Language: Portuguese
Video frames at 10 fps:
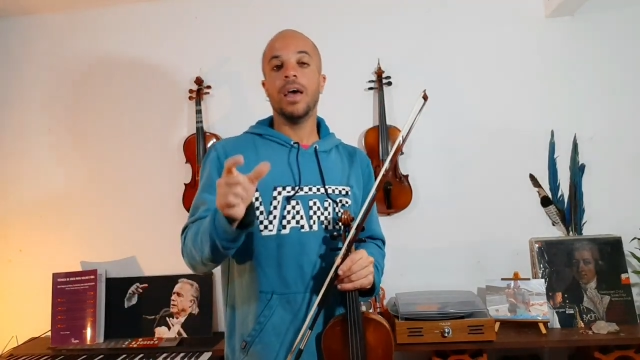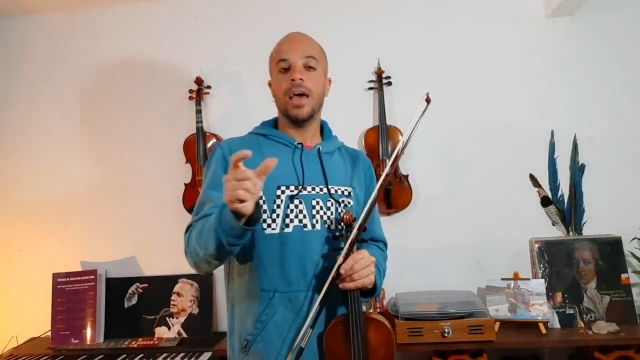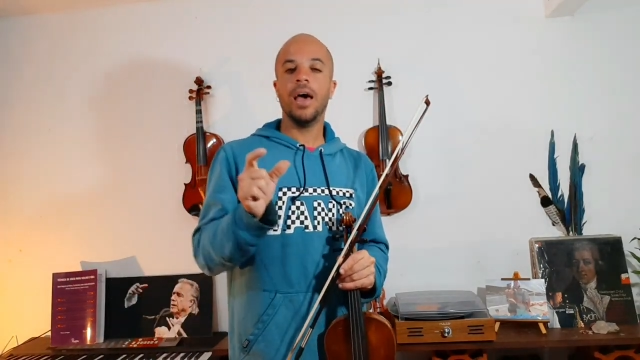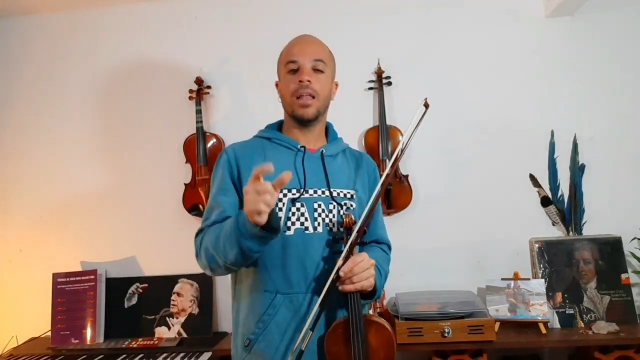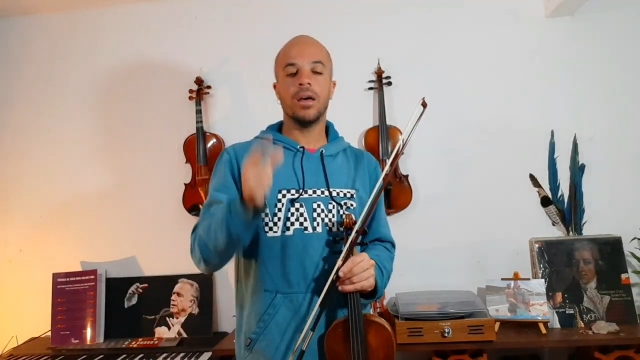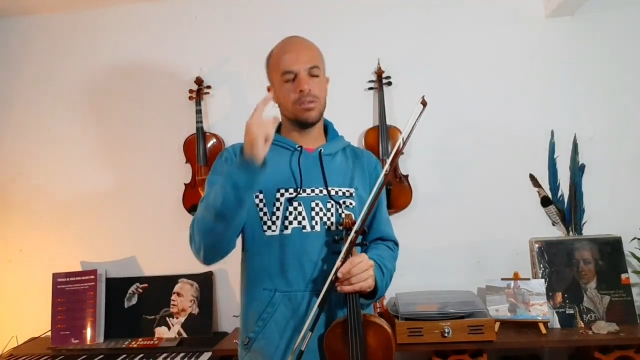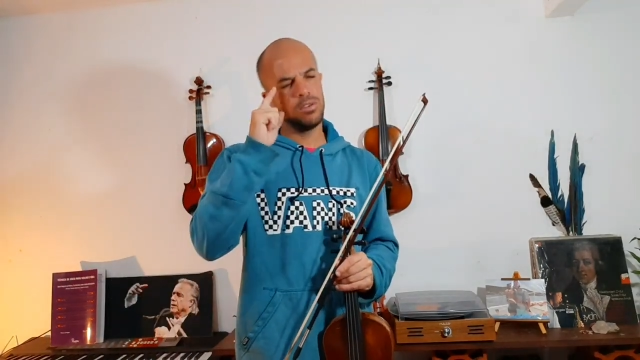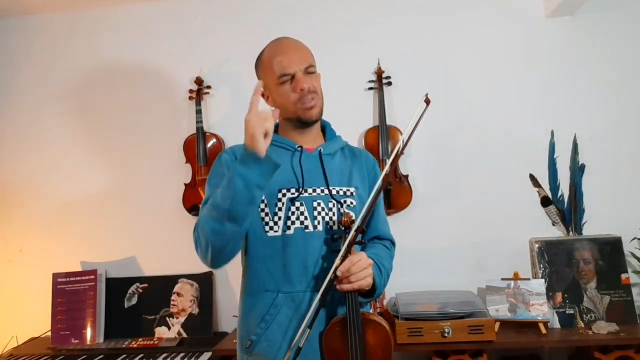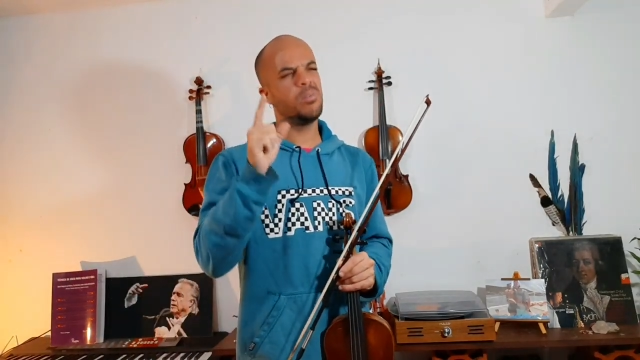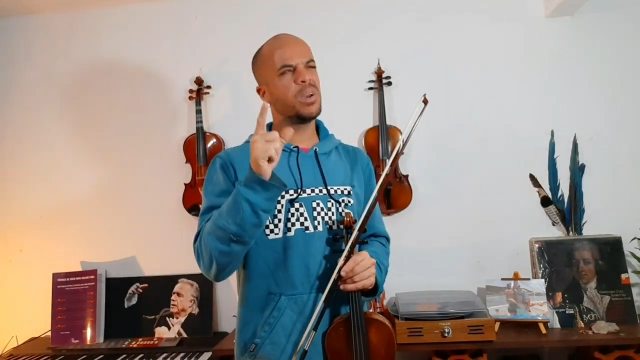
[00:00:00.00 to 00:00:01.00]
ela,
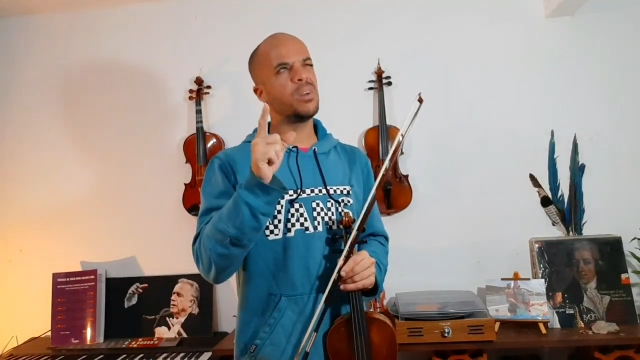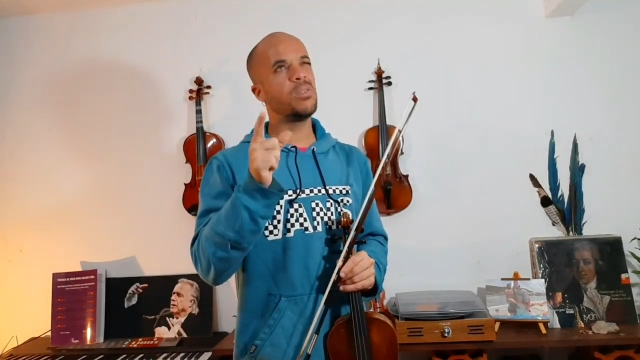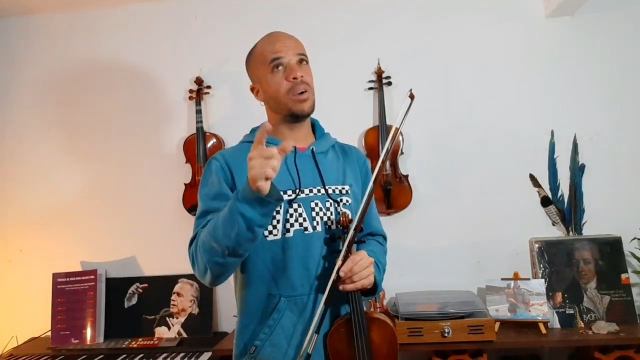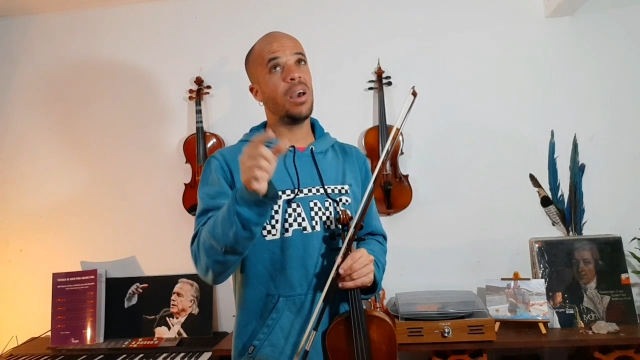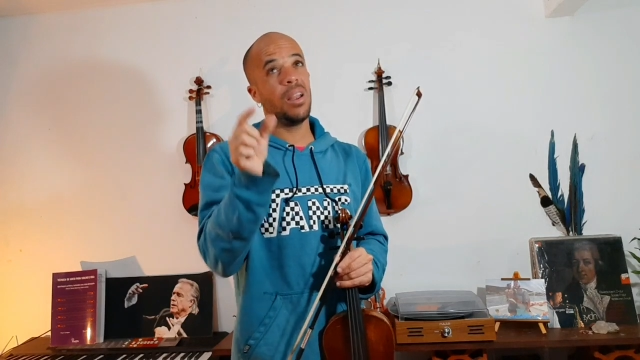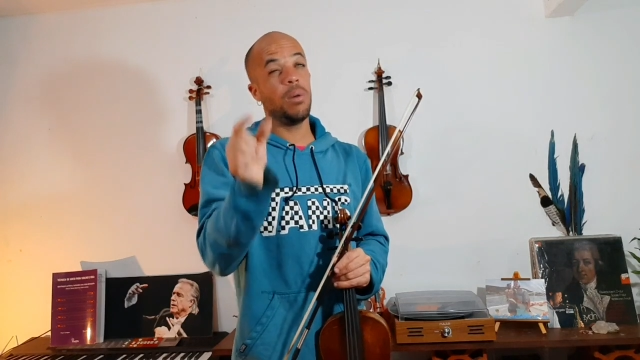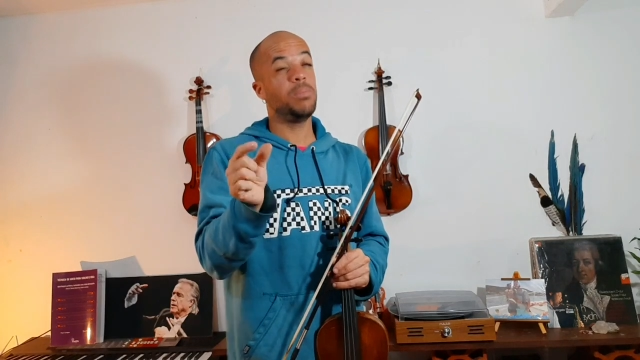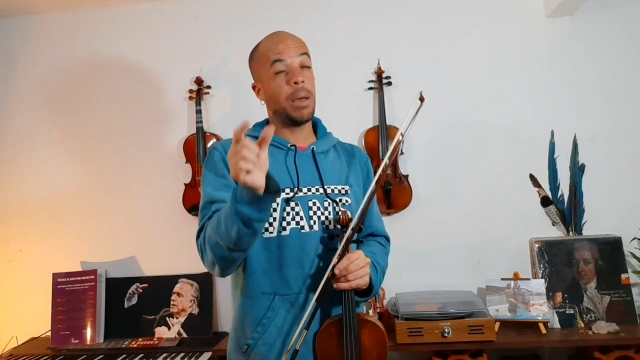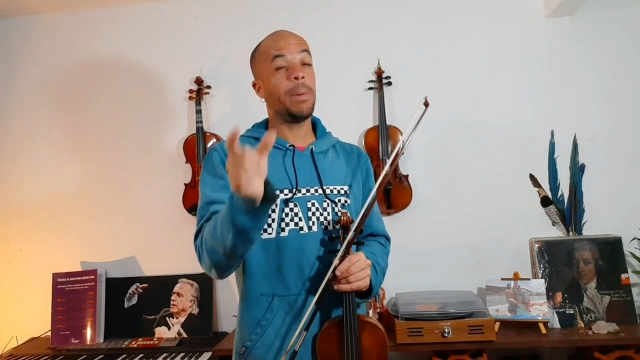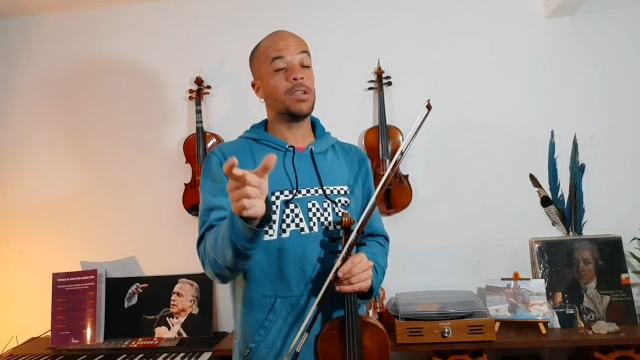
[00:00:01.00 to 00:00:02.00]
se eu não me engano, ela
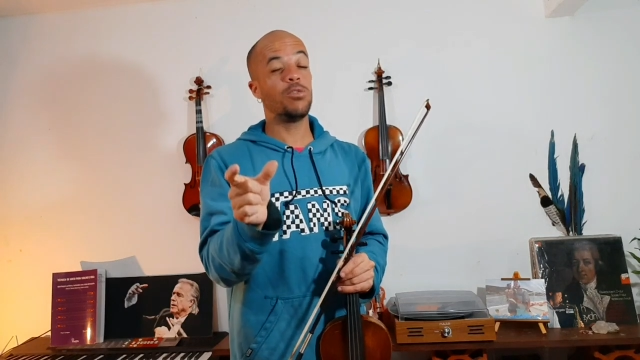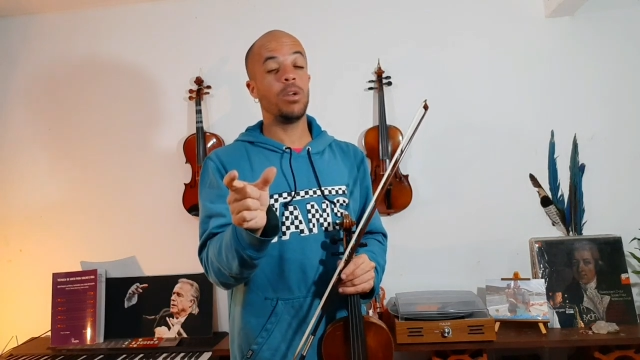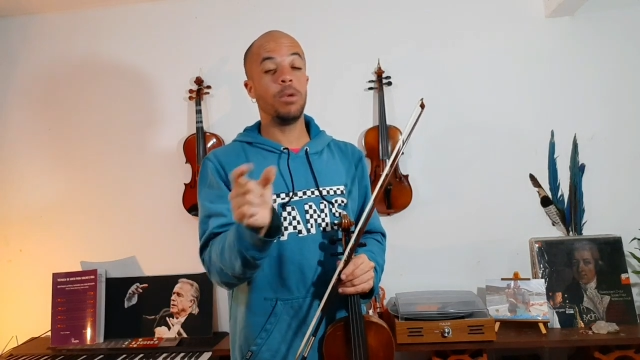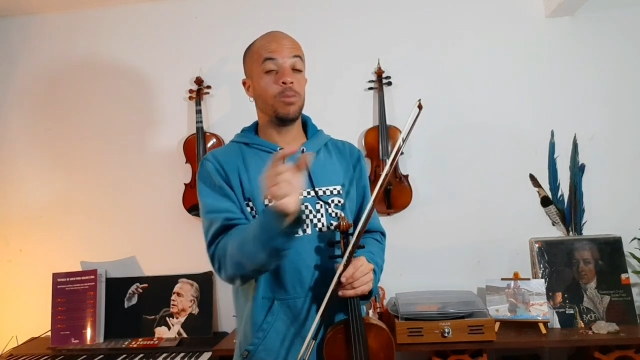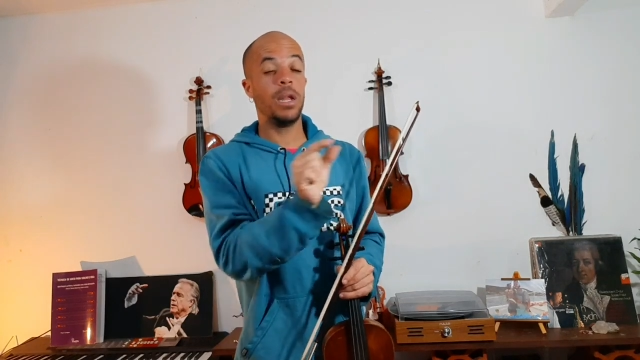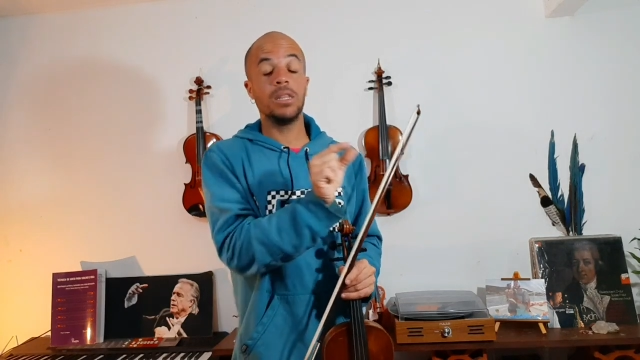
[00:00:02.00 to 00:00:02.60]
na partitura mesmo ela